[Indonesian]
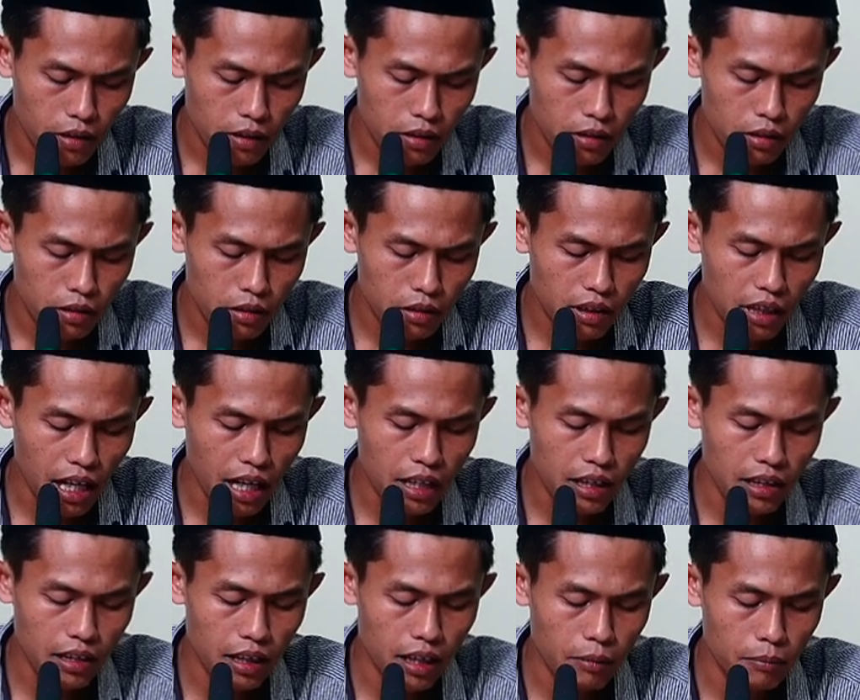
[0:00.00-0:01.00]
ya
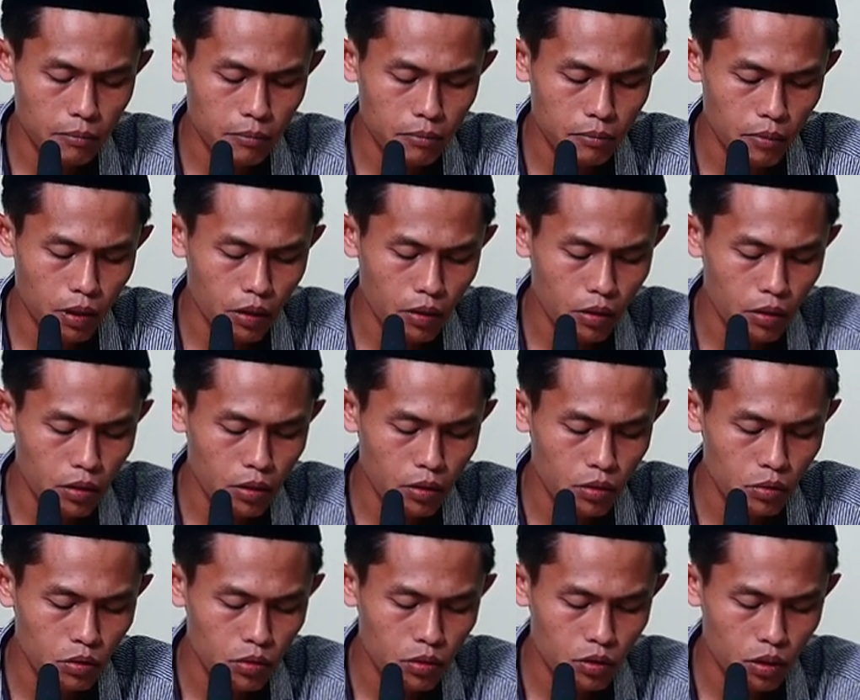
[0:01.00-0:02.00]
taksam mongko
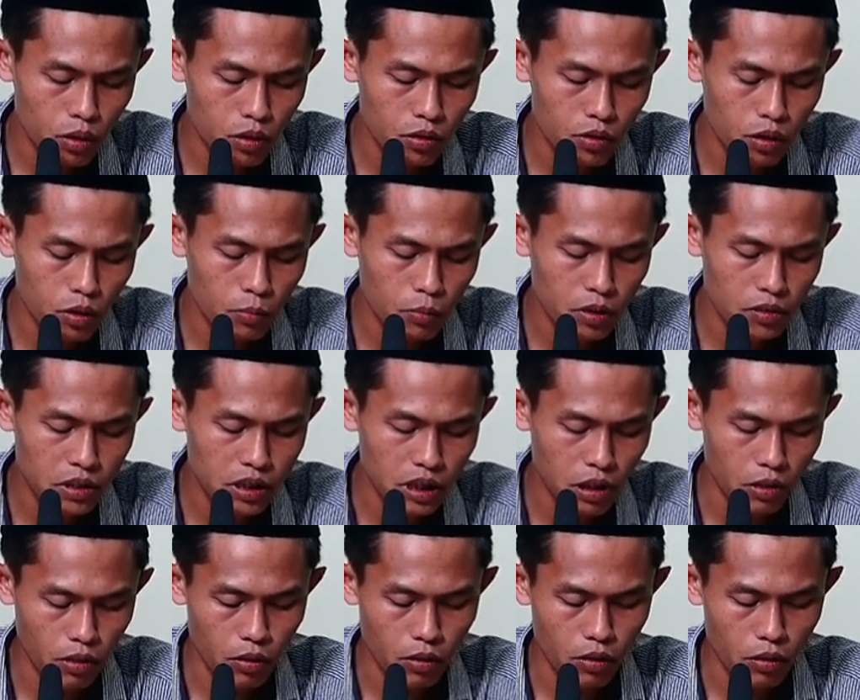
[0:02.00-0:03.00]
dosa sapa
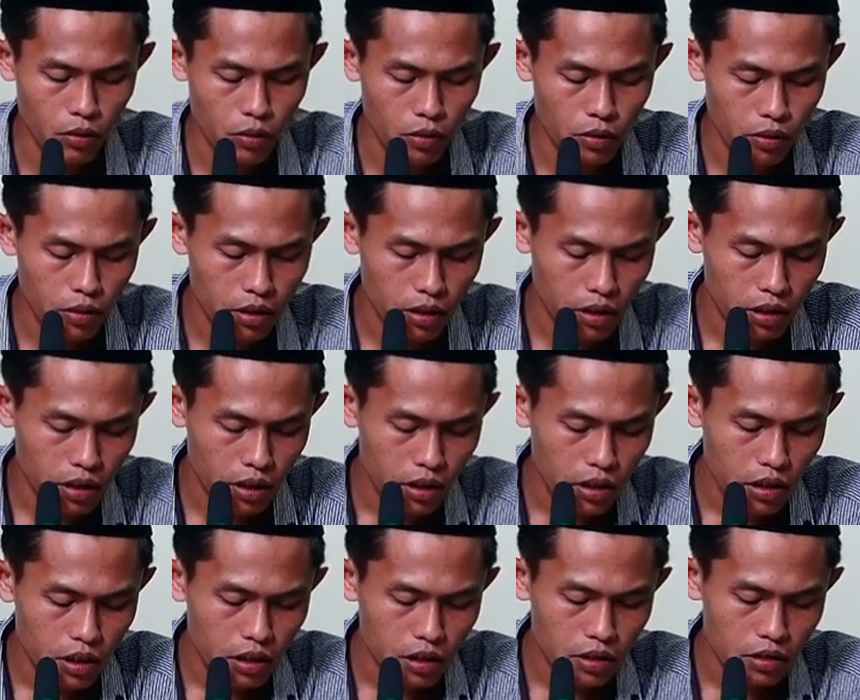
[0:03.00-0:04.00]
sira
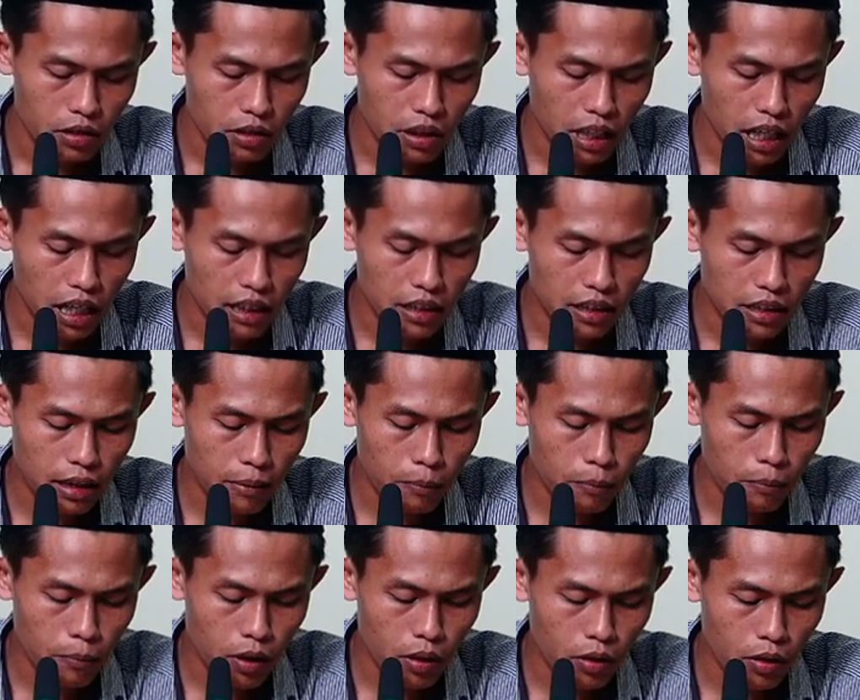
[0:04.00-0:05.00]
ya
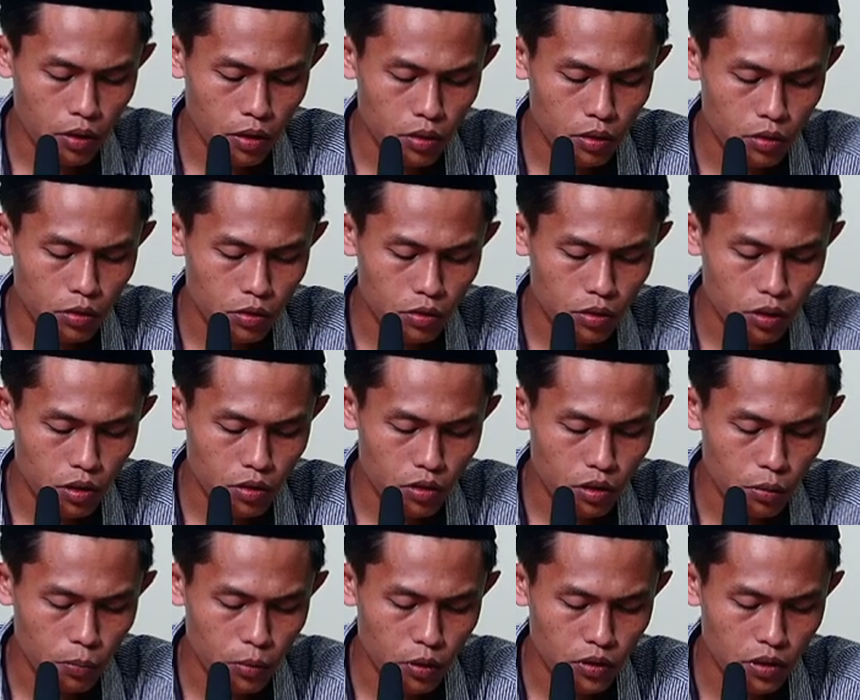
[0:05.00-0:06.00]
taksam mongko dosa
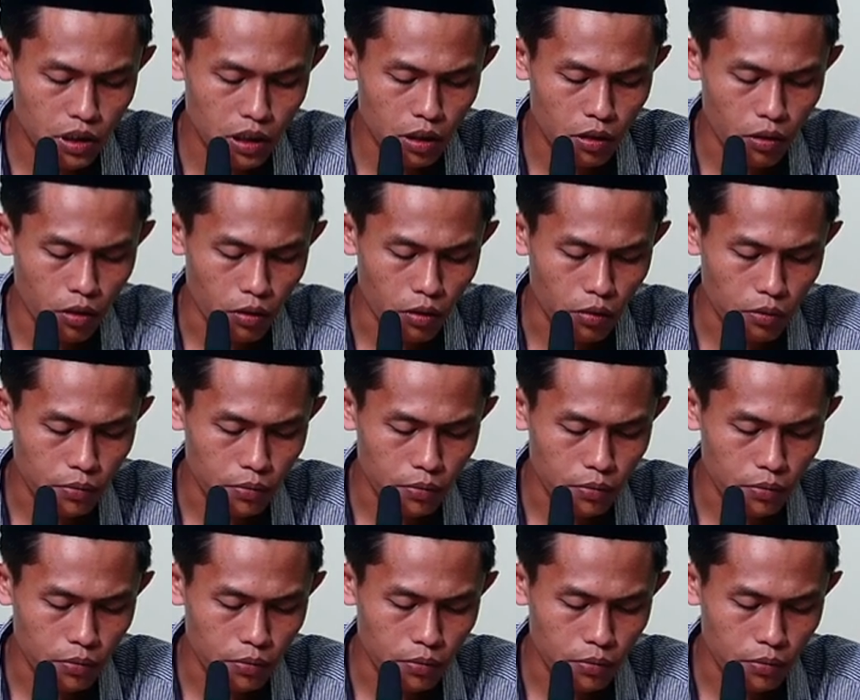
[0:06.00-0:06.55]
sapa sira